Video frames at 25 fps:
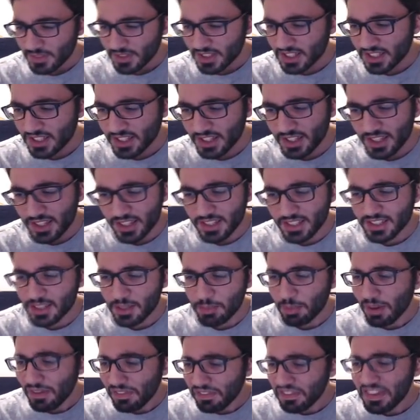
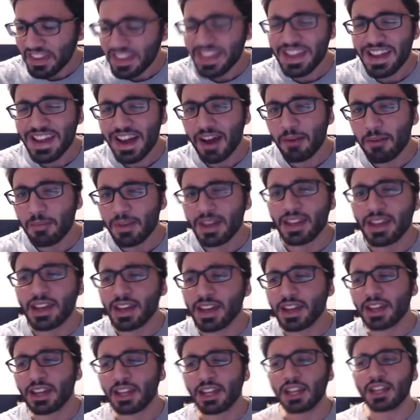C'est pas fini, hein,
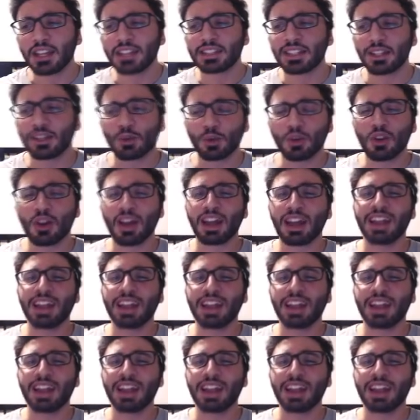mais cette odeur, elle est